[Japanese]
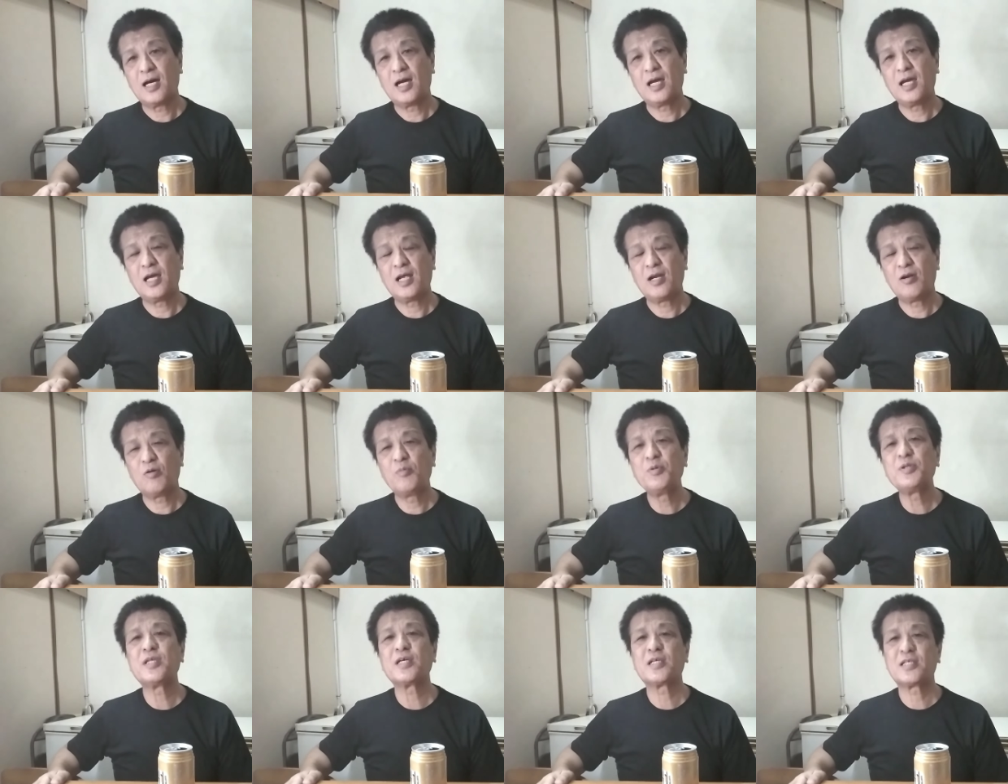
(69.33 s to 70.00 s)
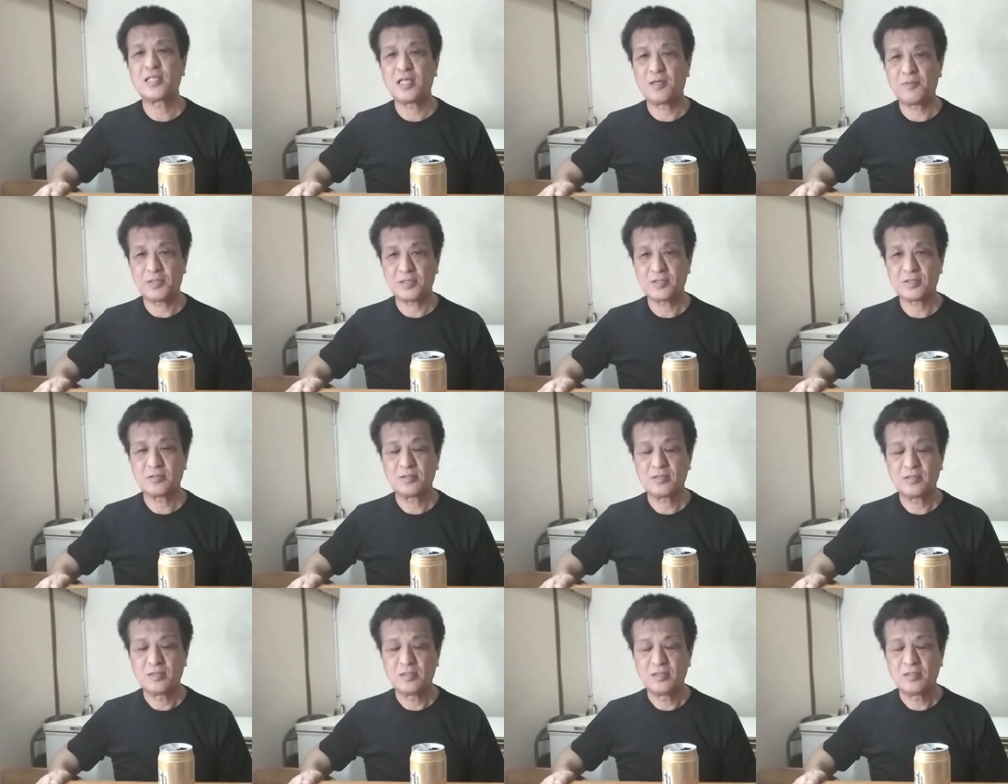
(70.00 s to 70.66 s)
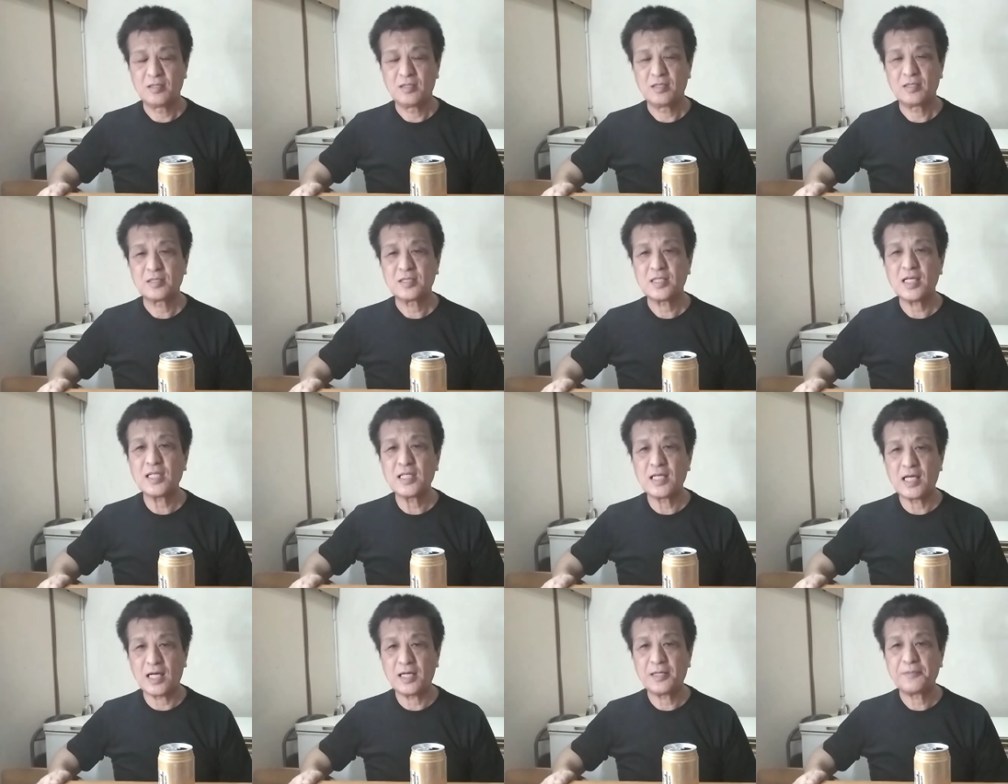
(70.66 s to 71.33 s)
えー、伸びてきています
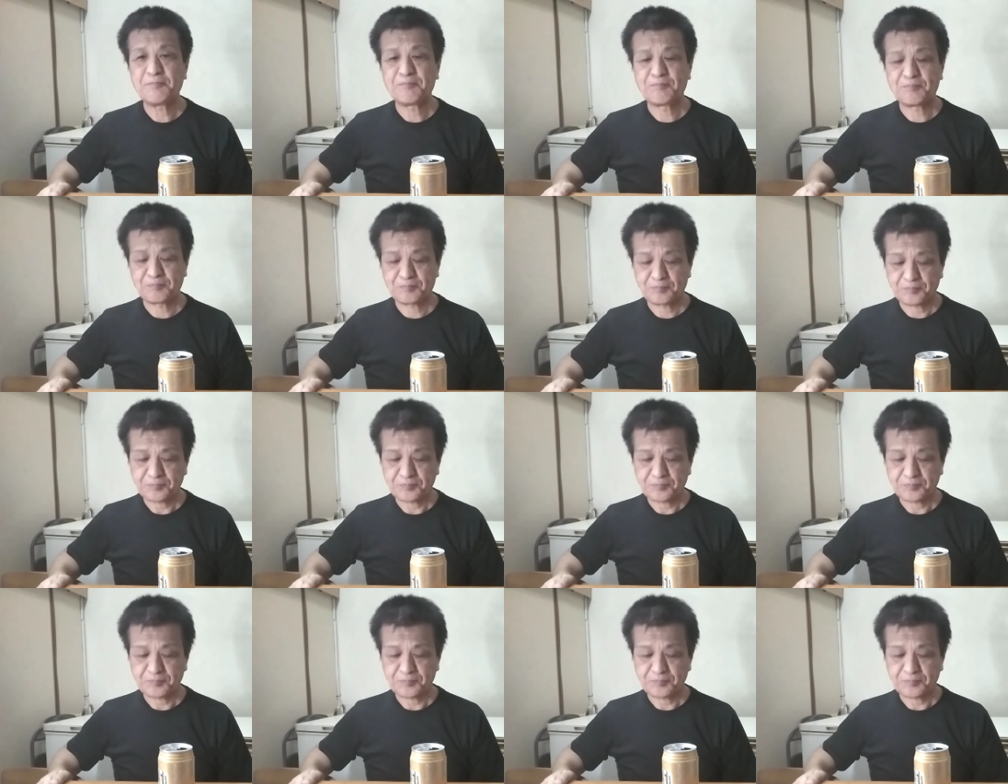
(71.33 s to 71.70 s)
ただ